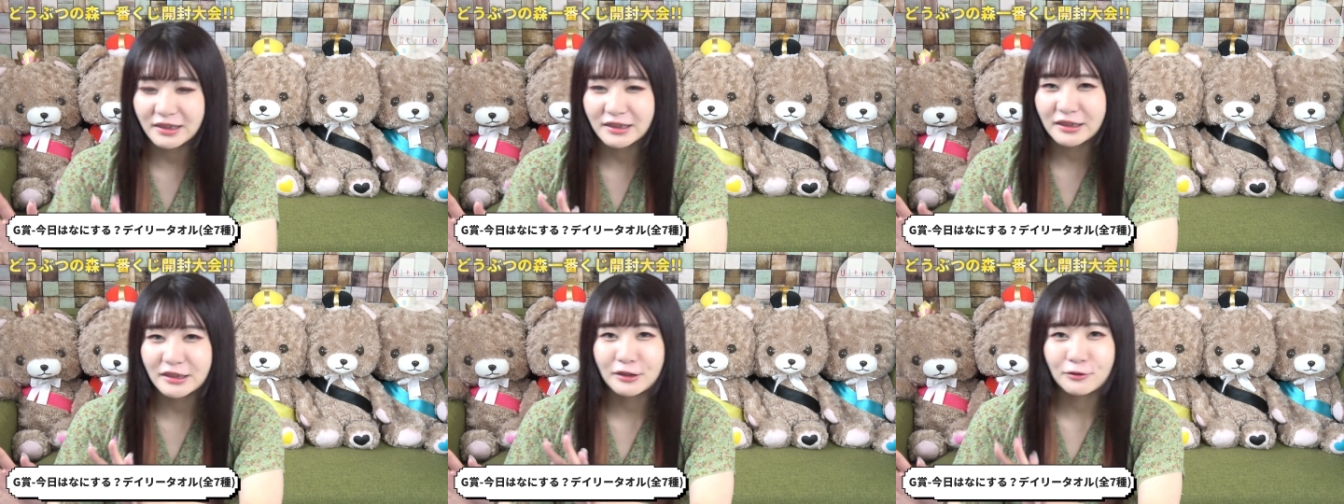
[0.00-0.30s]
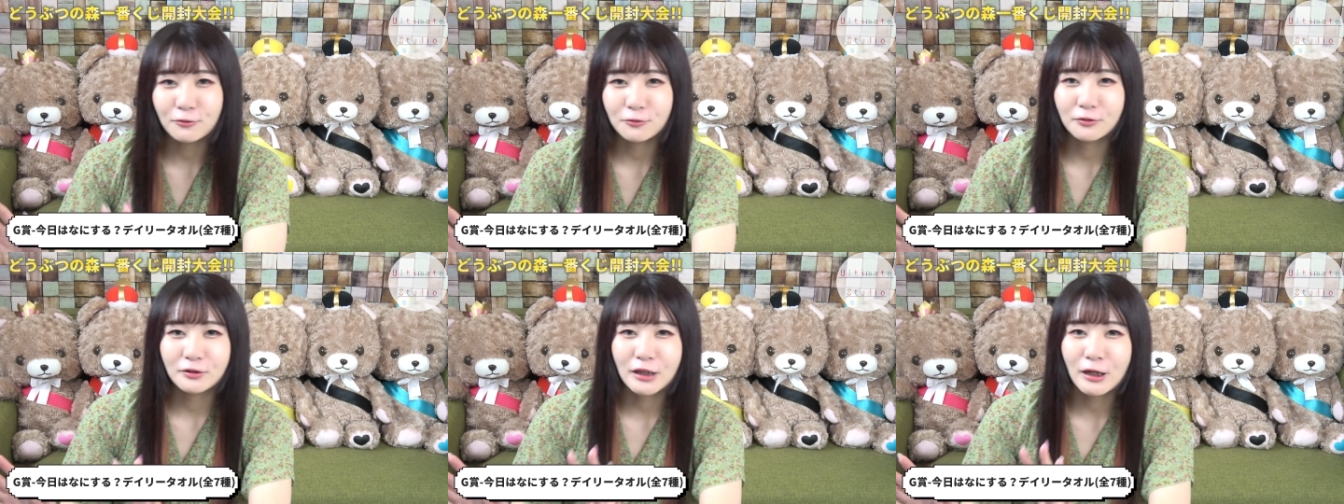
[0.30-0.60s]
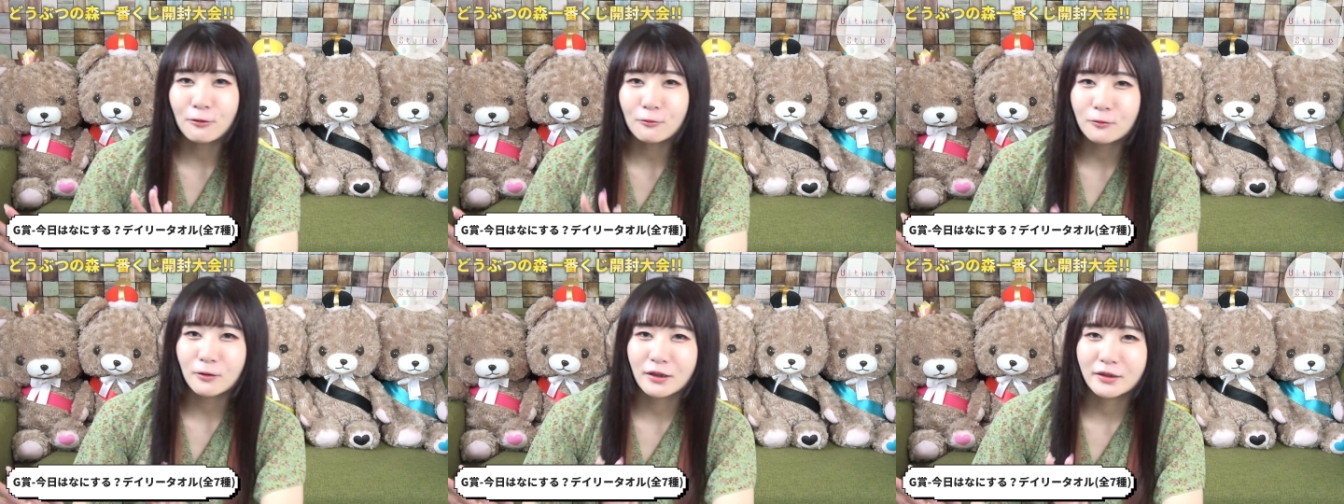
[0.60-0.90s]
G 賞の
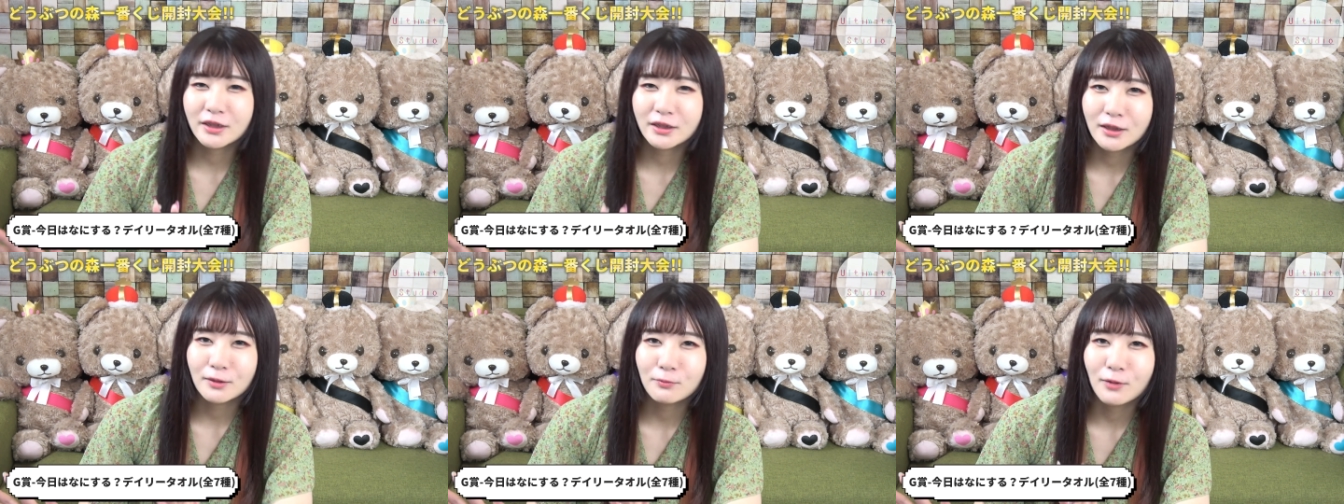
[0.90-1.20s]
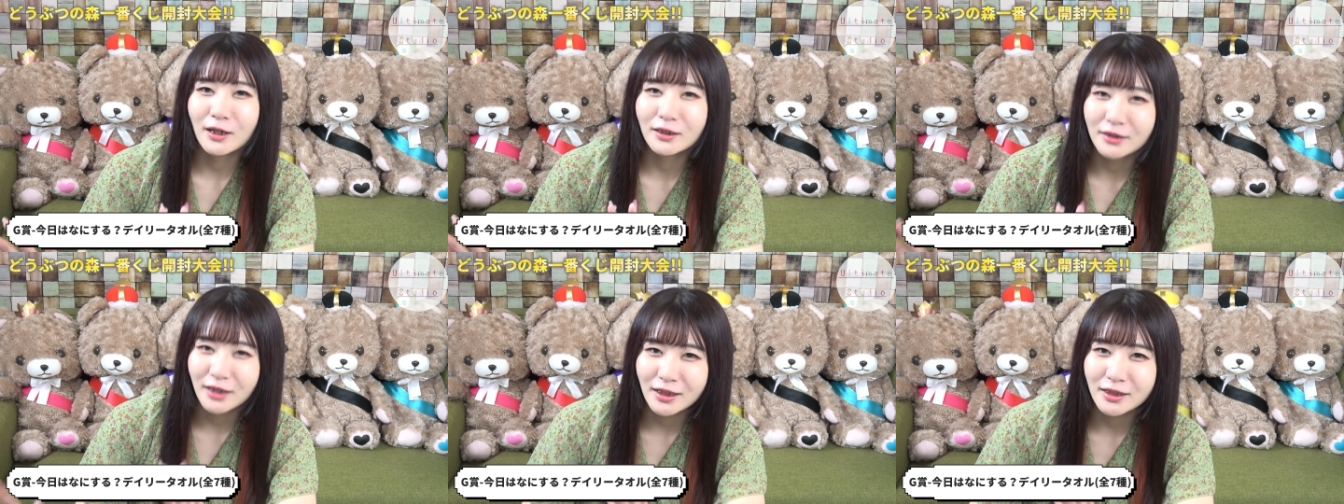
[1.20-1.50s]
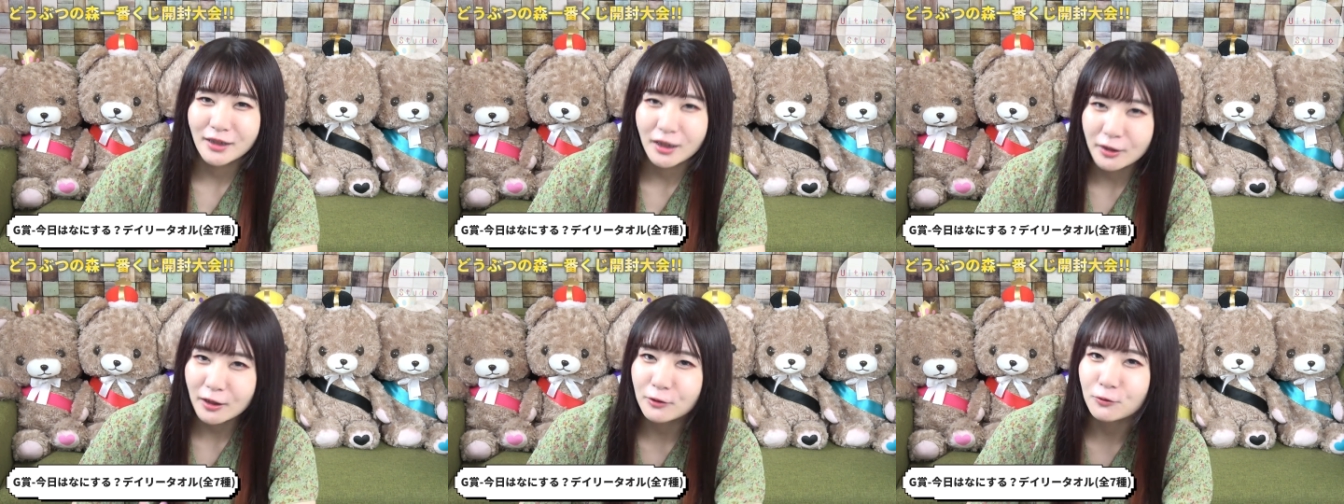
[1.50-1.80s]
タオルが出ても当た
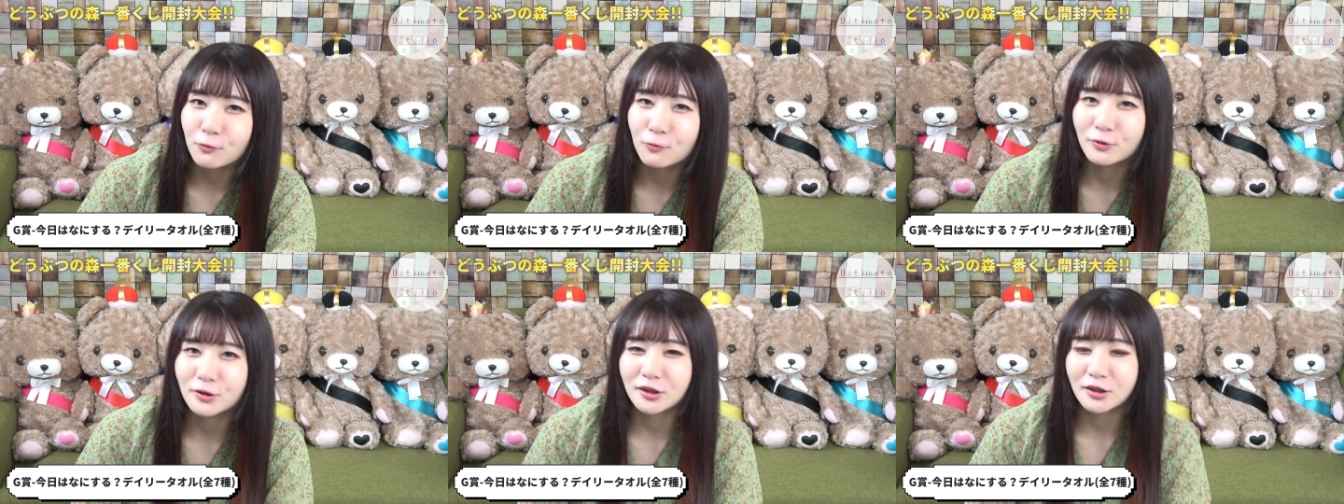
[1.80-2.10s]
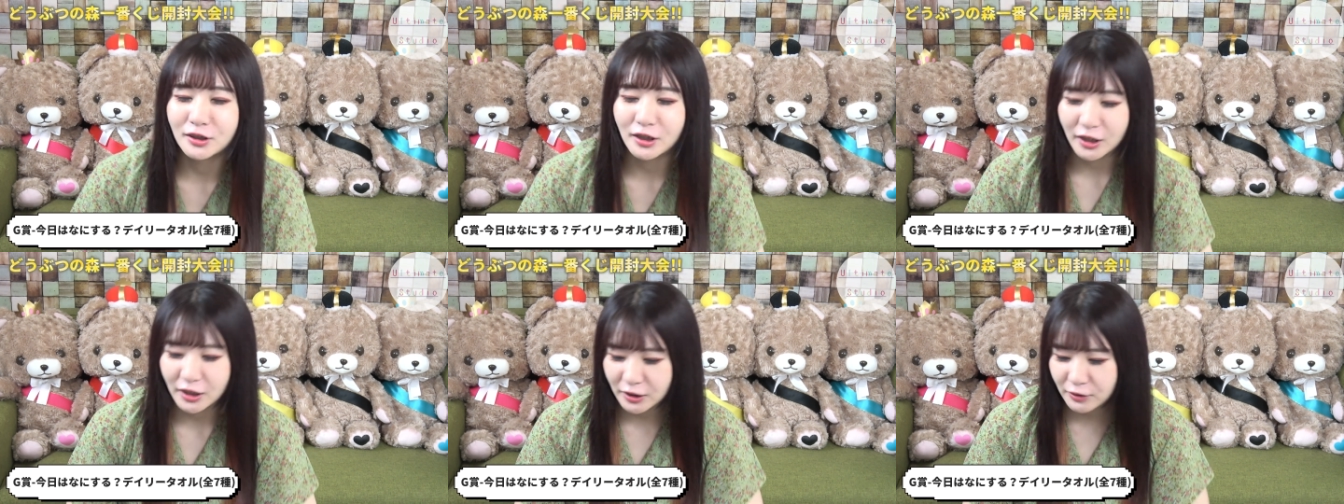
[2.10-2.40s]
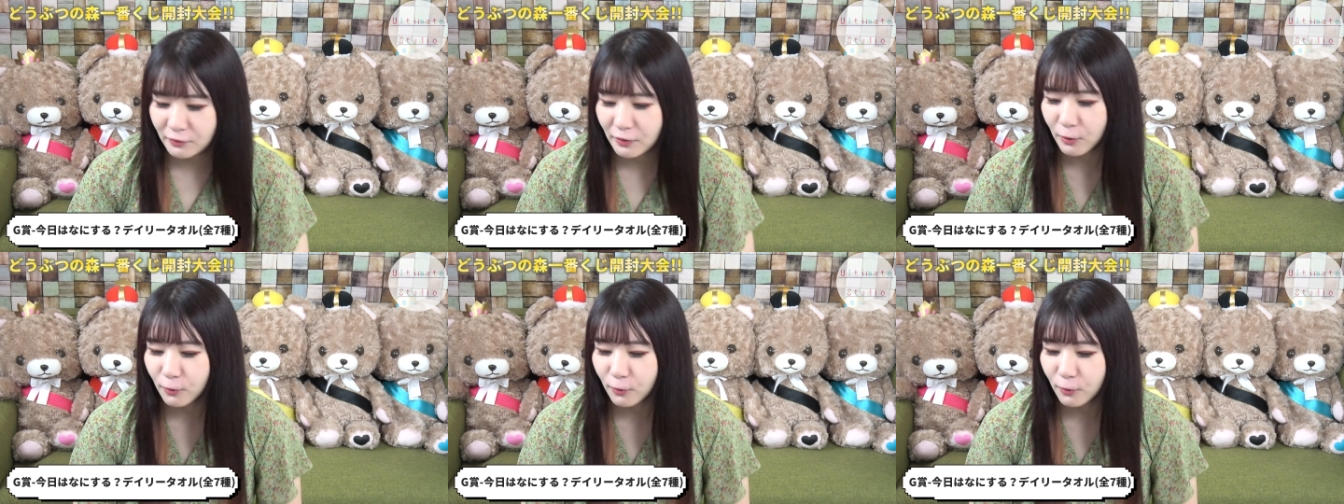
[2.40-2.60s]
りだなと個人的に